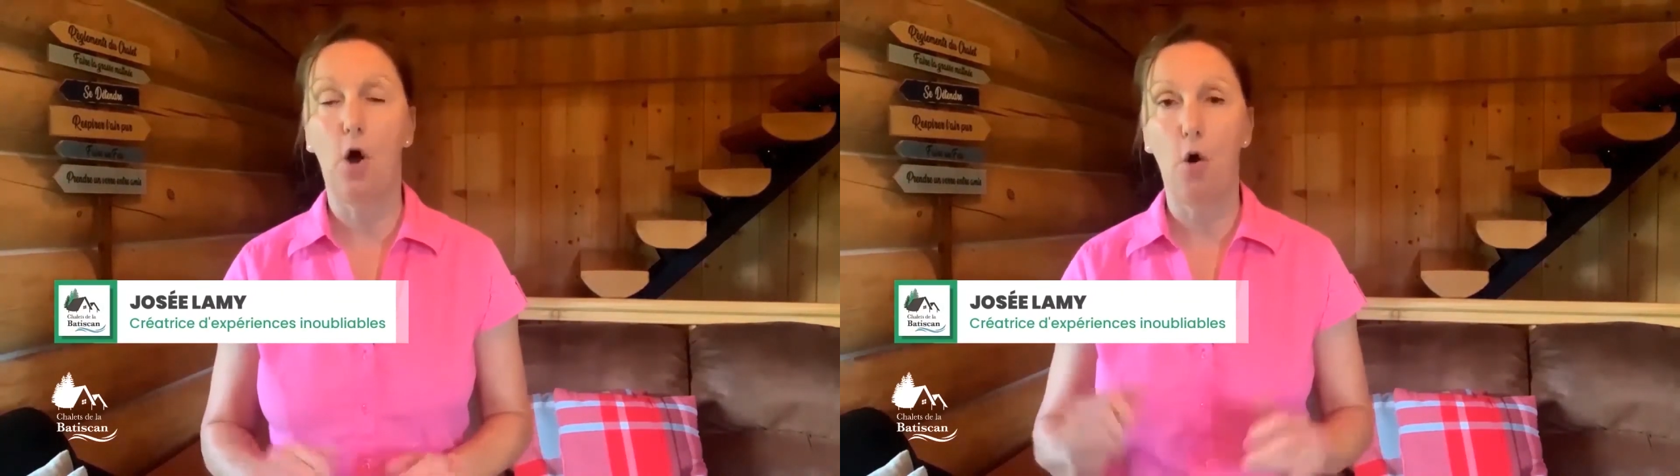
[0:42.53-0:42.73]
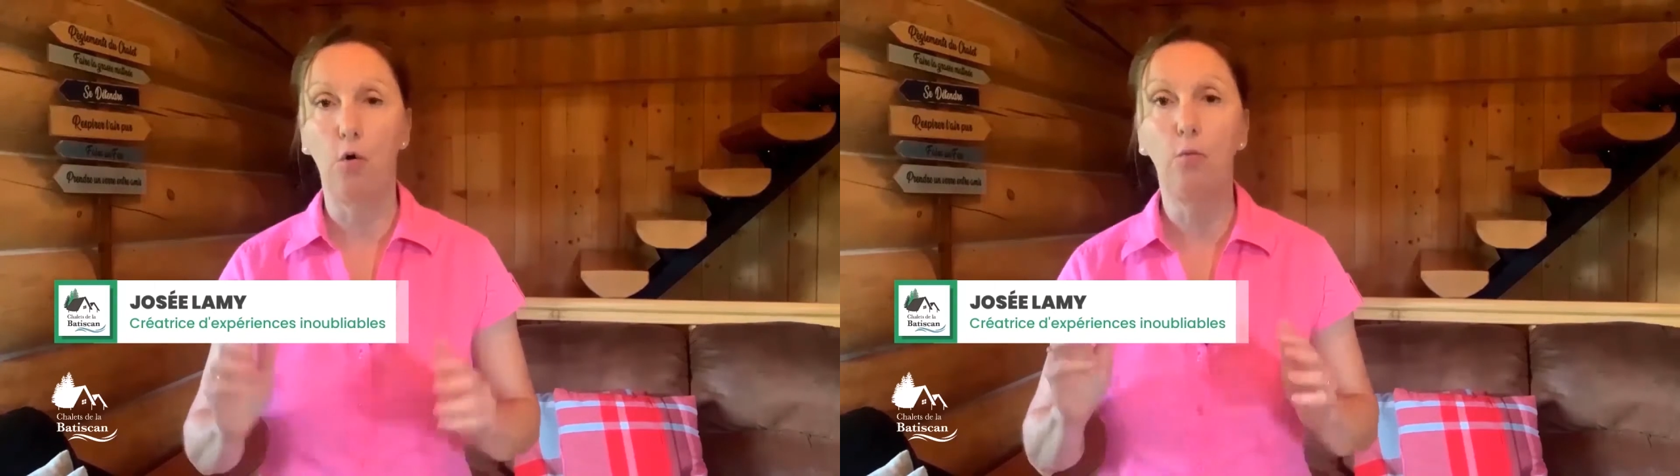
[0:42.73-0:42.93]

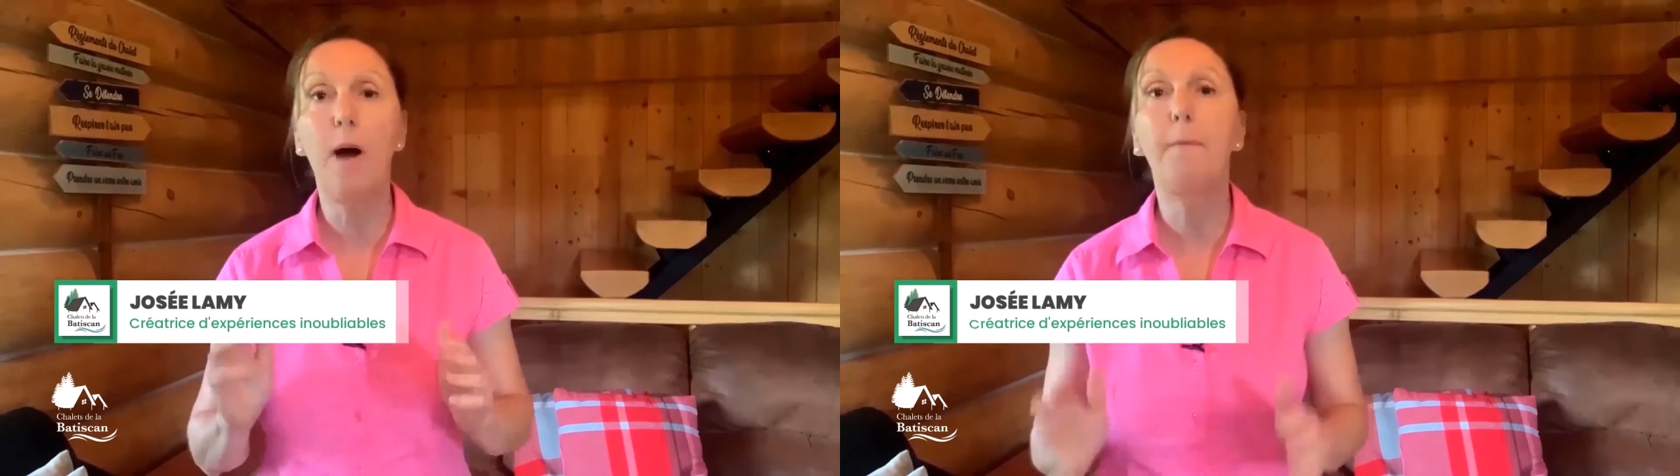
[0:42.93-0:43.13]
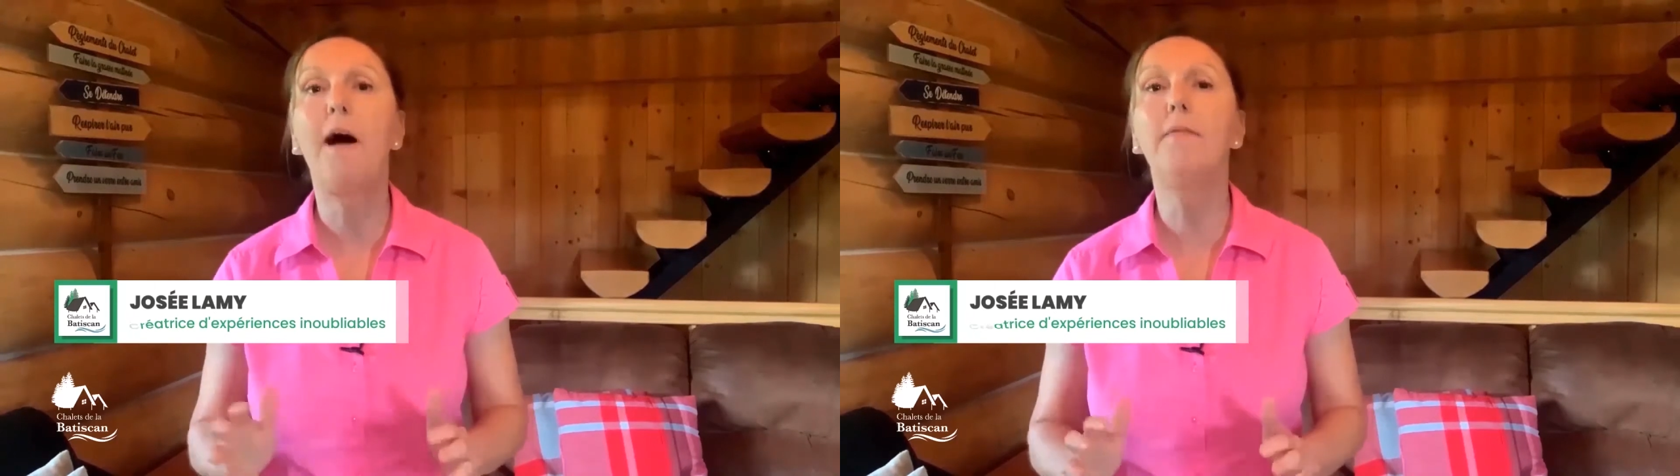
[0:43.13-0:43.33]
on
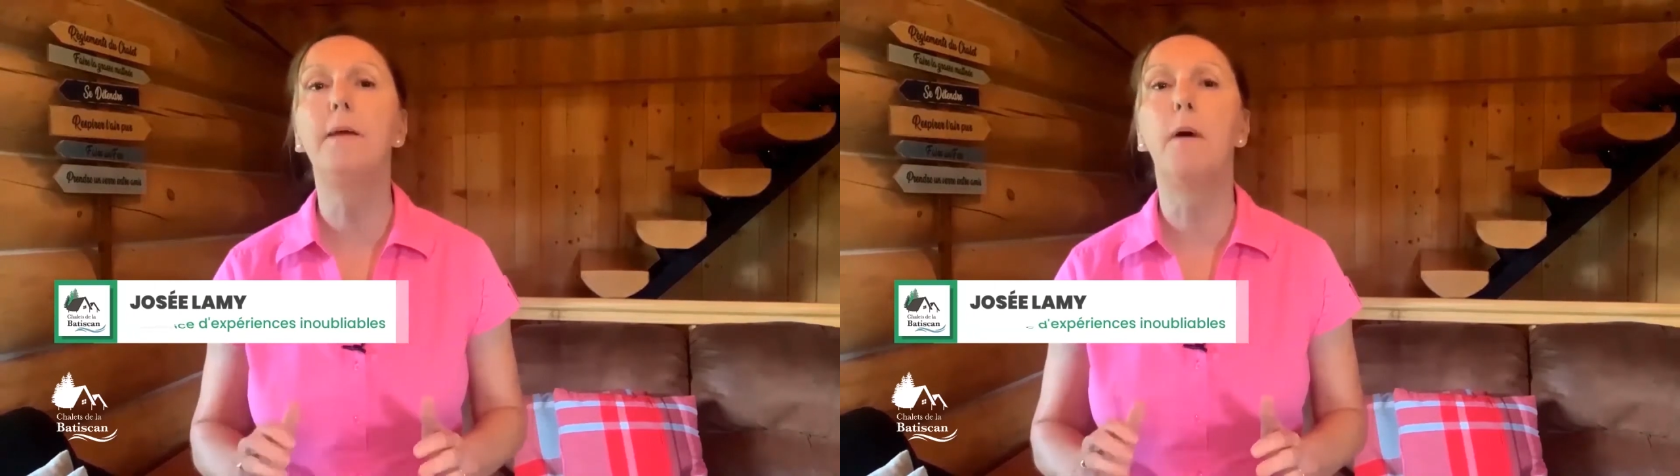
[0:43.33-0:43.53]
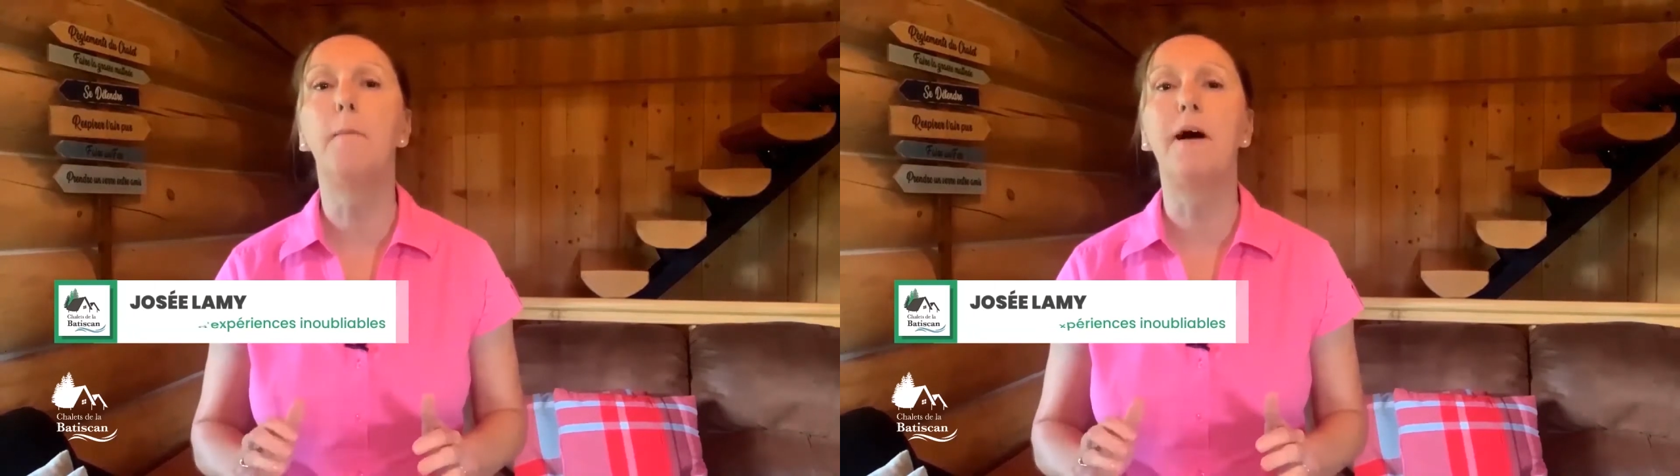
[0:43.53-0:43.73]
doit prendre
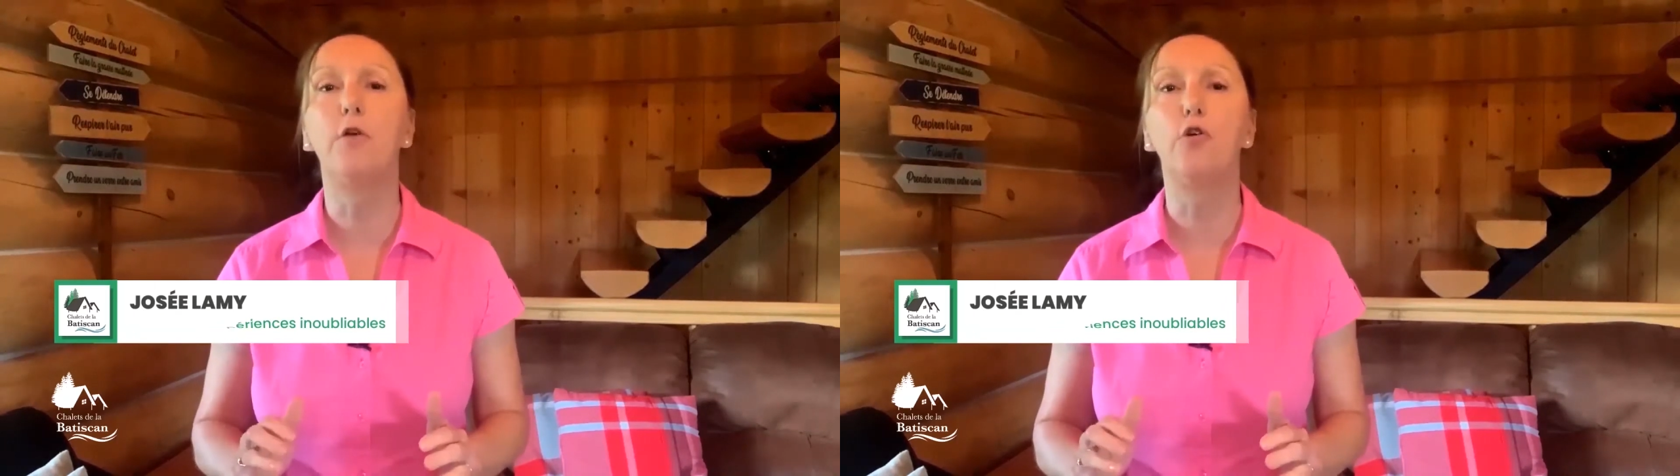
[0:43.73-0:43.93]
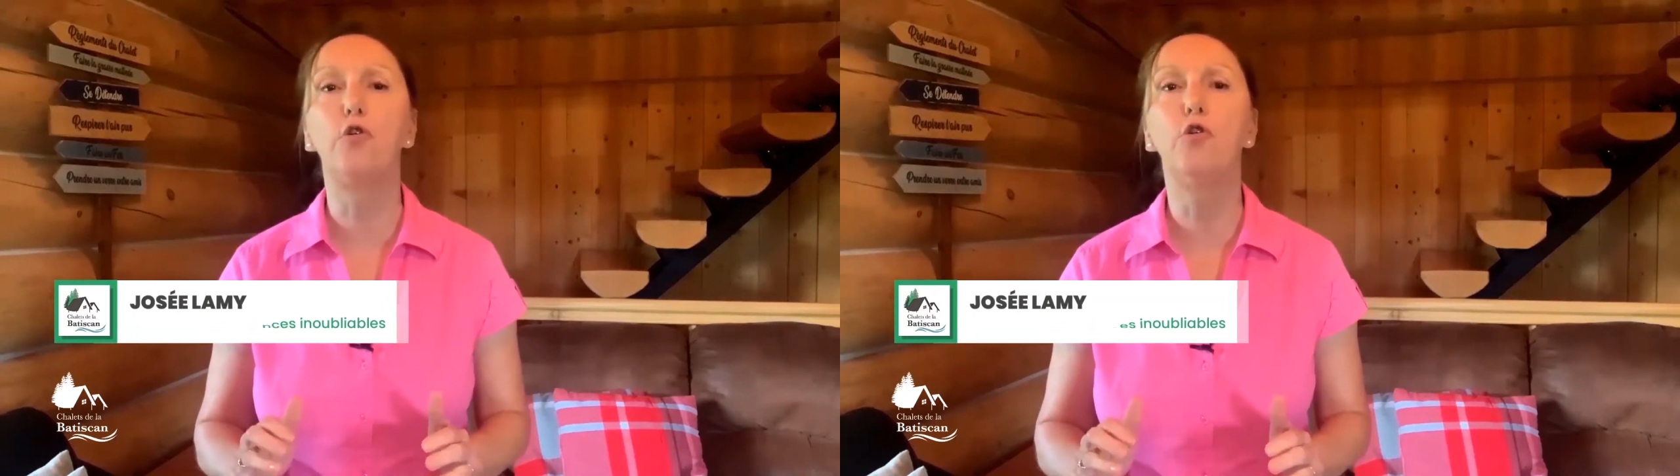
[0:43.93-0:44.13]
des moments de
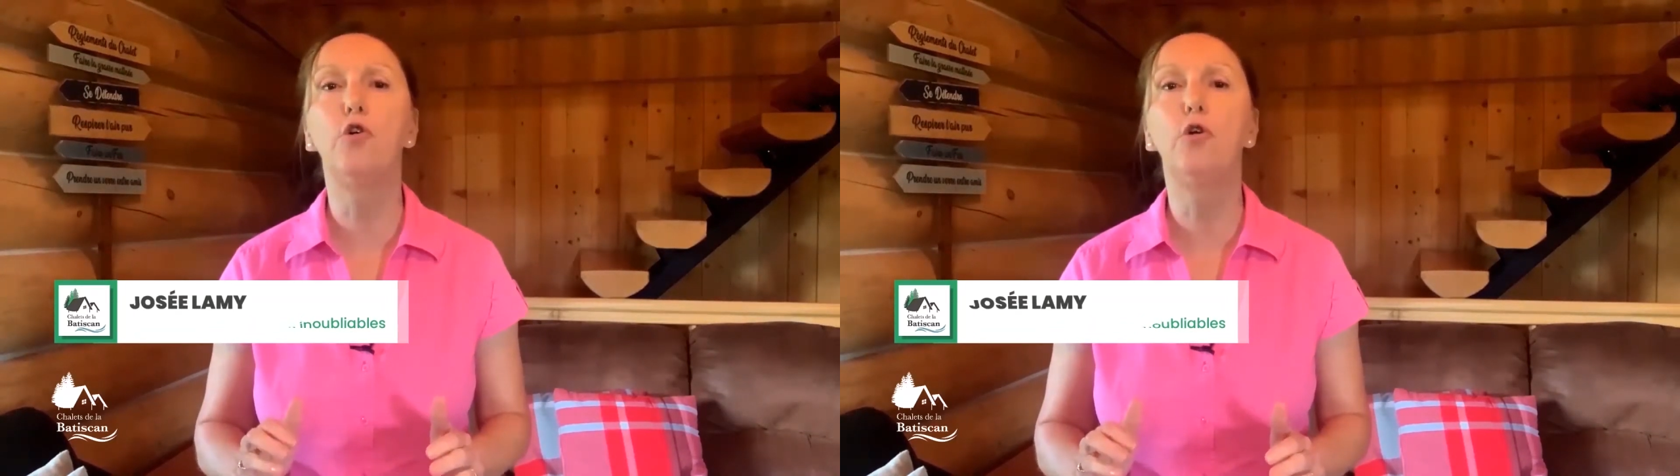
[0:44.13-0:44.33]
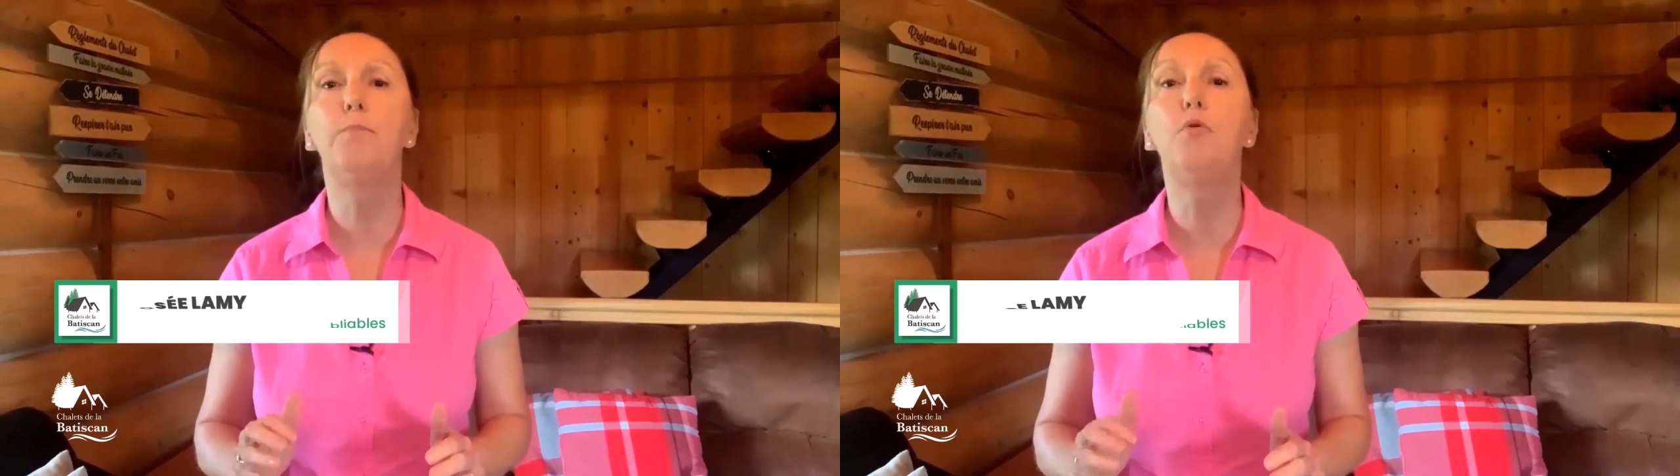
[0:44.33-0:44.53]
recul